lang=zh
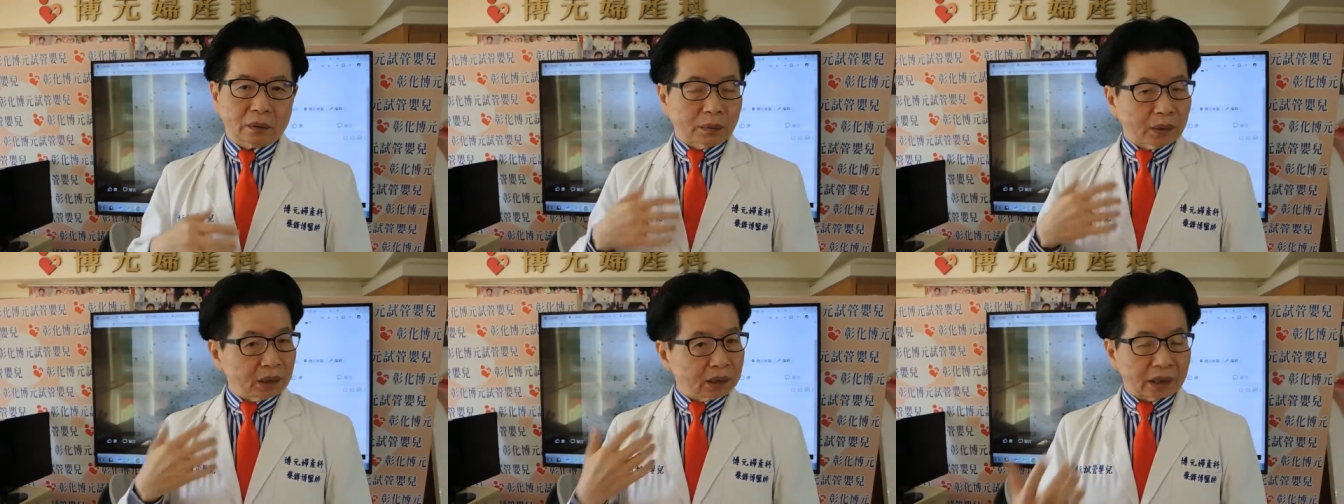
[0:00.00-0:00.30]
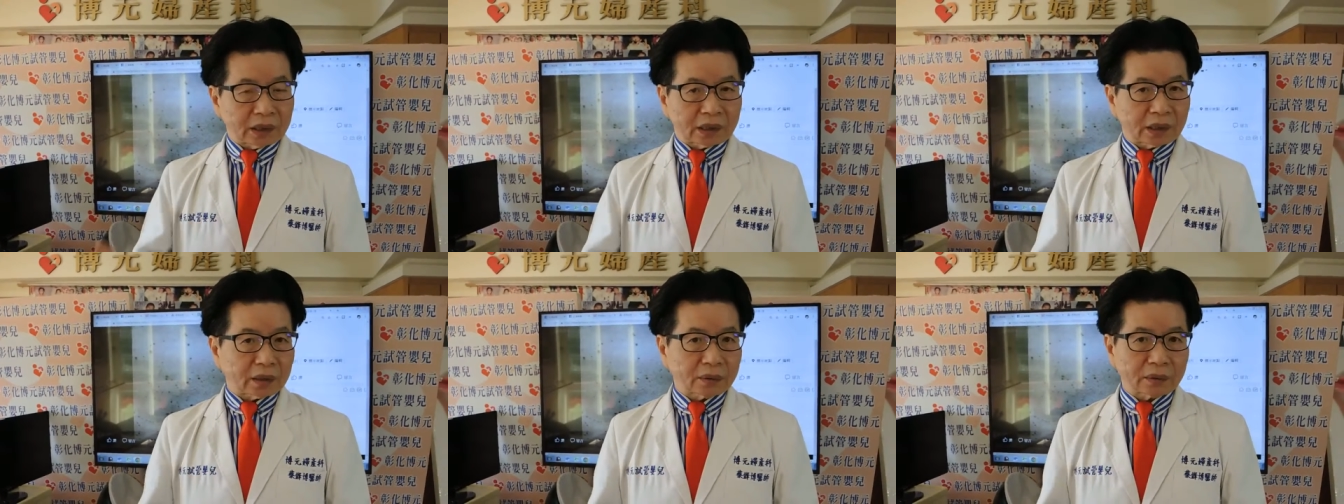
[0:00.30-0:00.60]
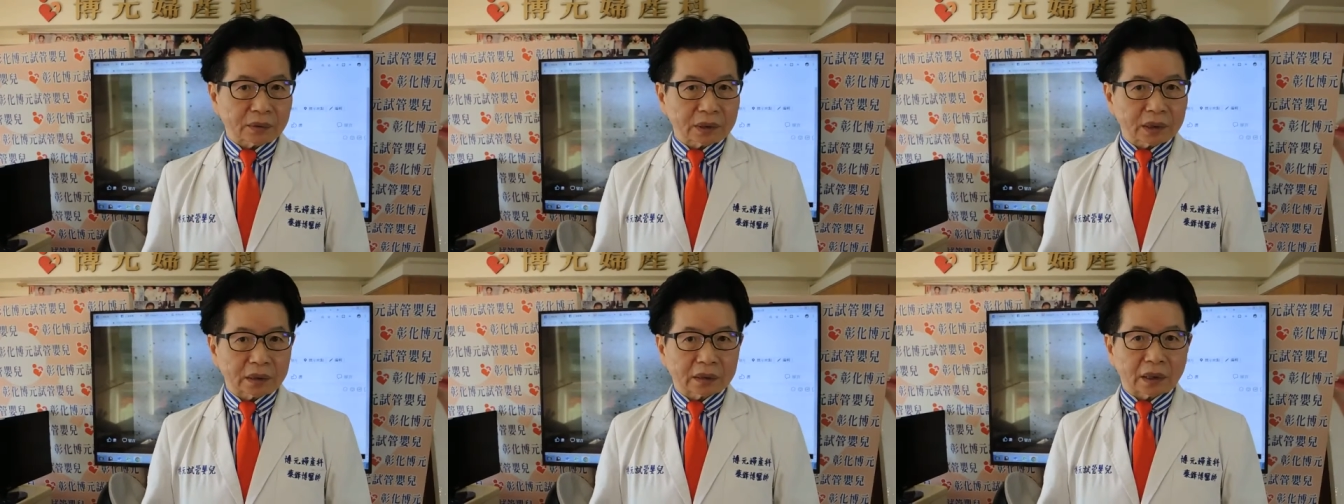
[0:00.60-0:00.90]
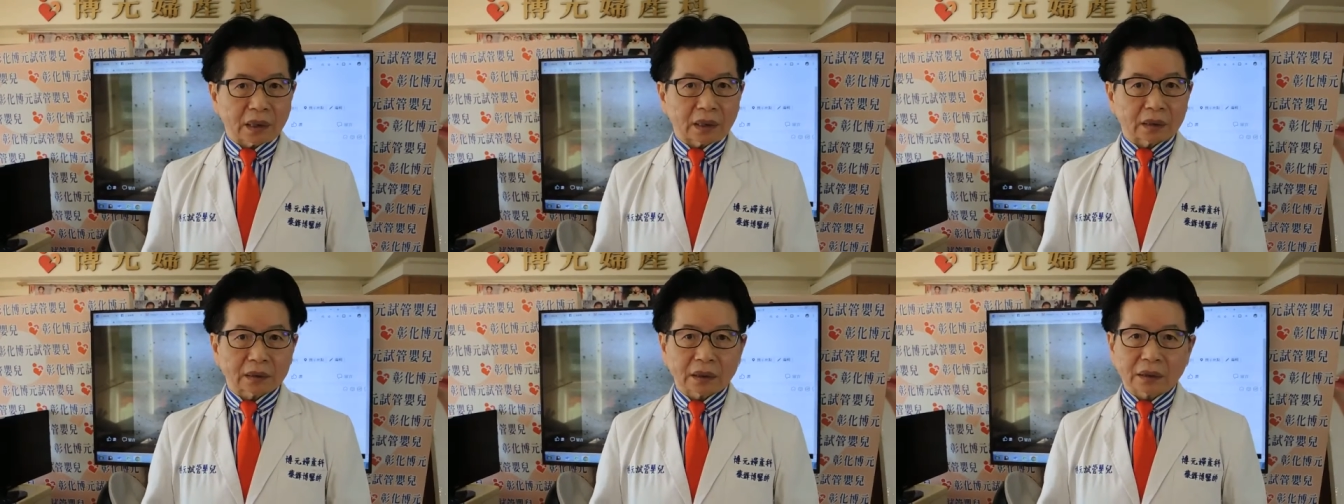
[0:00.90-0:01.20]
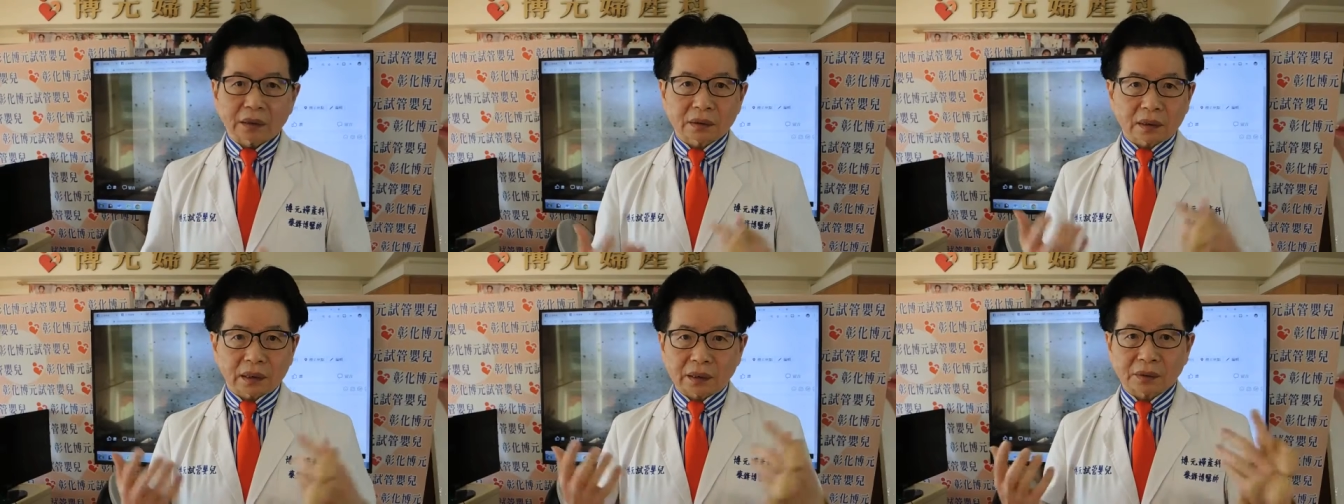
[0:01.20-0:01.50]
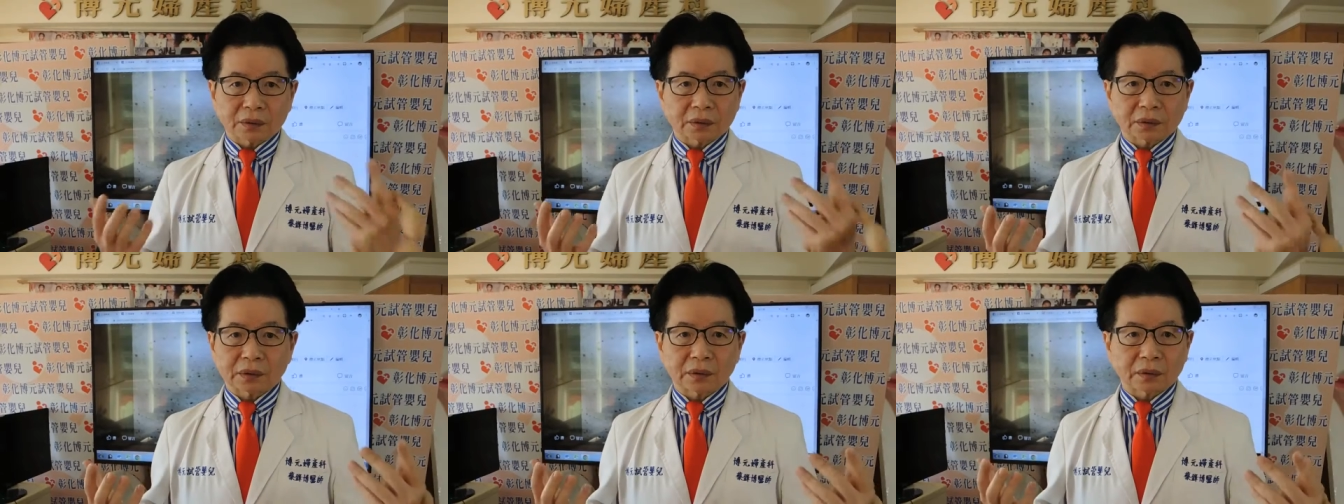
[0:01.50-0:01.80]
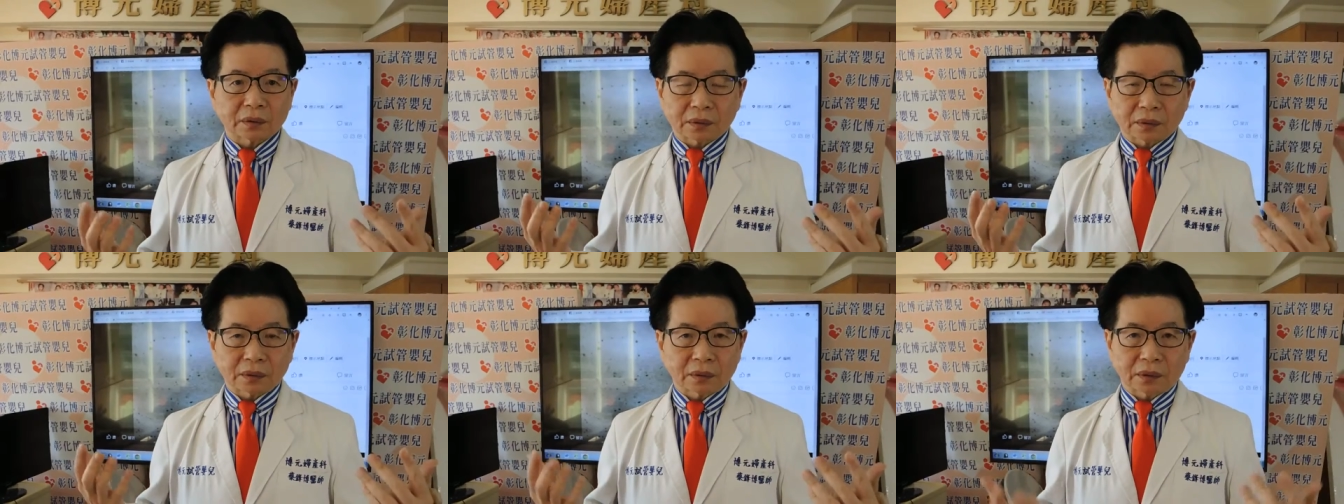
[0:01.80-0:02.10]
我们的检查都正常，但是他就是